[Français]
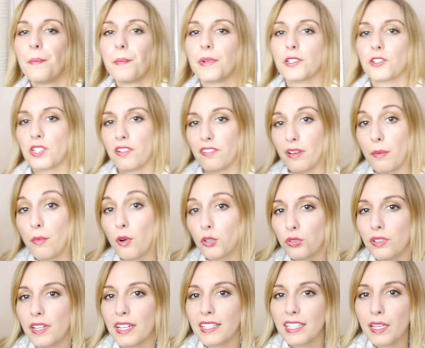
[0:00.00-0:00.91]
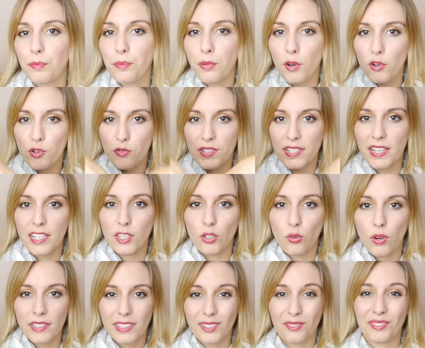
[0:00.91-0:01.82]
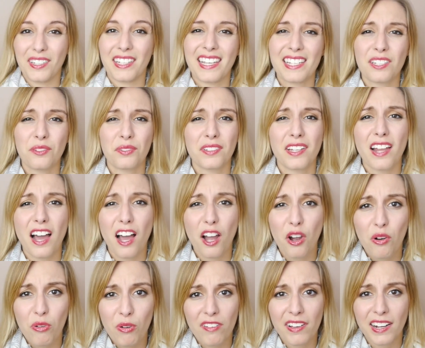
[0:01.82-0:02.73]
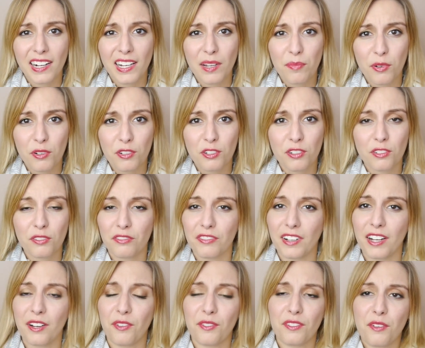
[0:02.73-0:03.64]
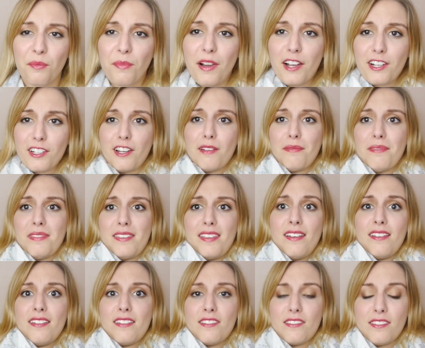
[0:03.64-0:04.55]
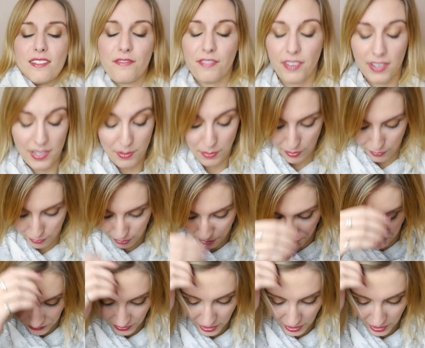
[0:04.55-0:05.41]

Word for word: Parce que j'avais un manteau avec des poches, vous savez, droite. On a qu'est-ce qu'on a l'air con avec les poches. Enfin, on, marche comme ça. Enfin, bref.